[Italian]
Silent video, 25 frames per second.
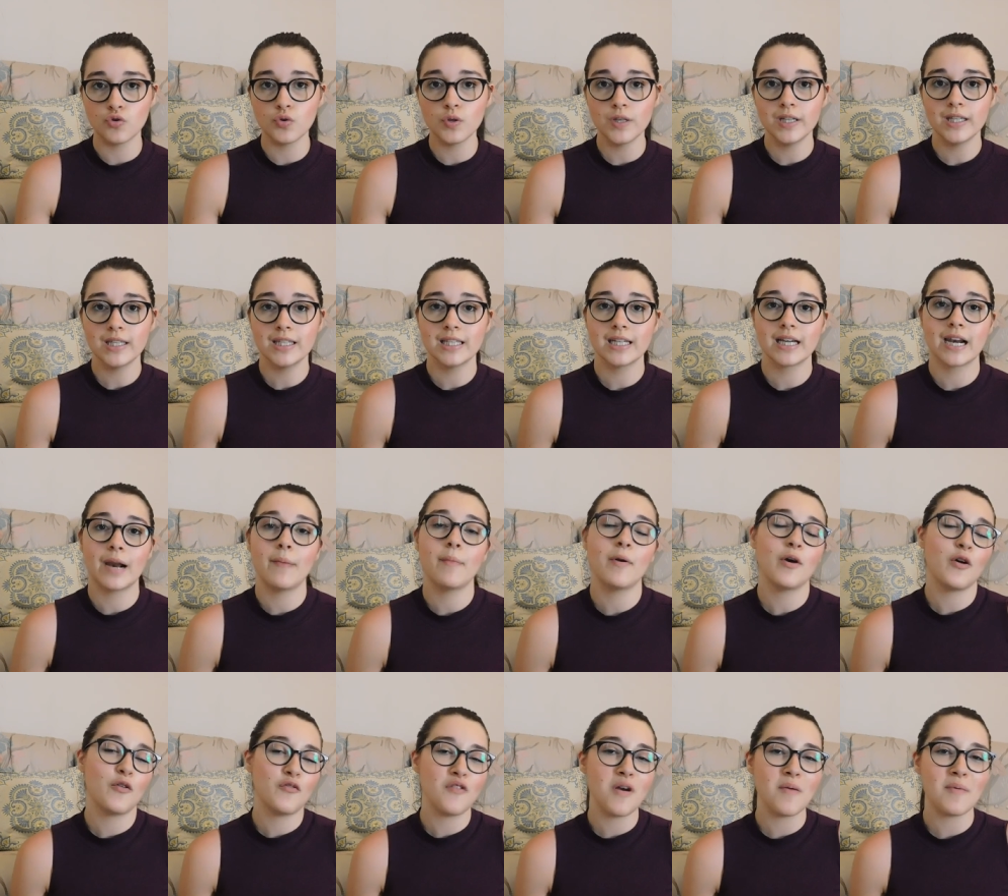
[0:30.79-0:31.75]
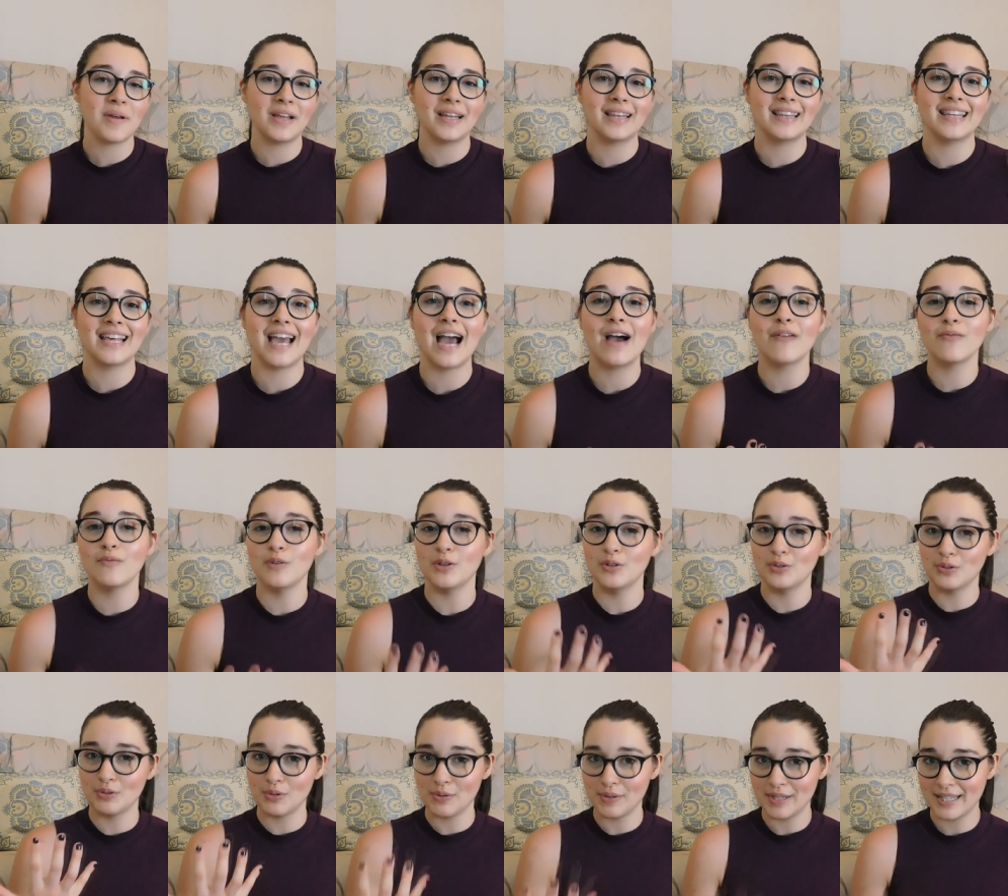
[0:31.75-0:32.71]
su Instagram e ovviamente ha
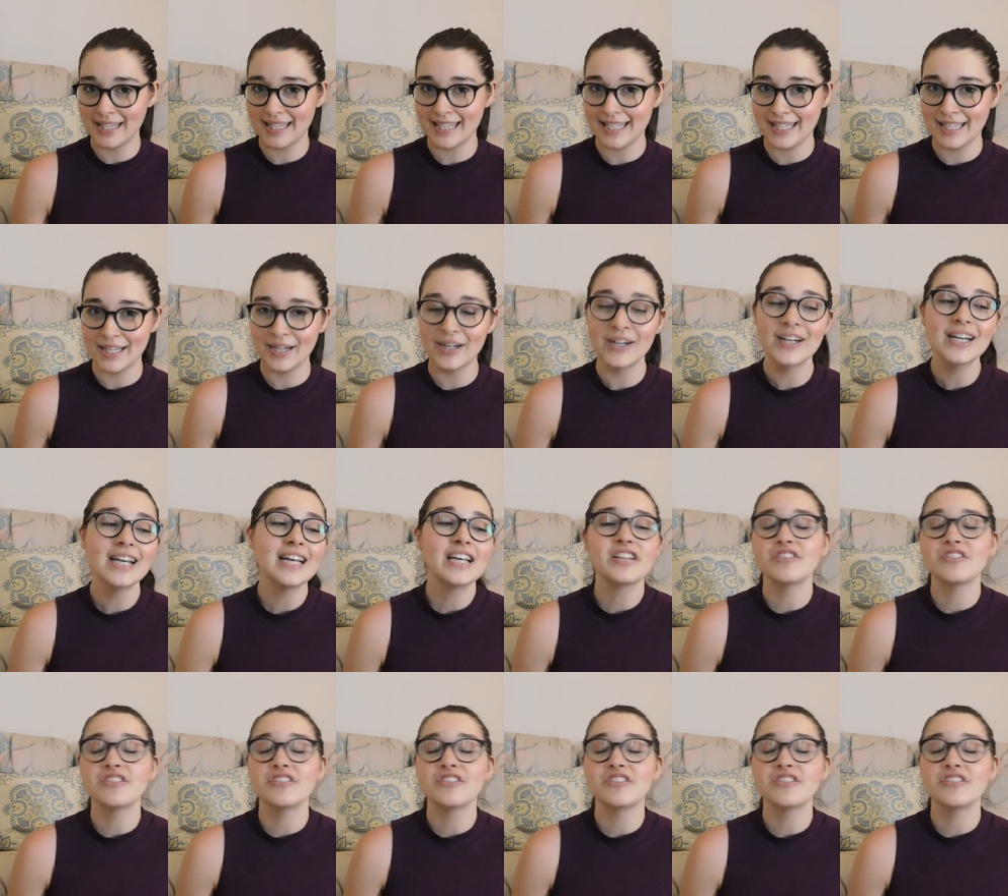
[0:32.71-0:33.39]
vinto il SIA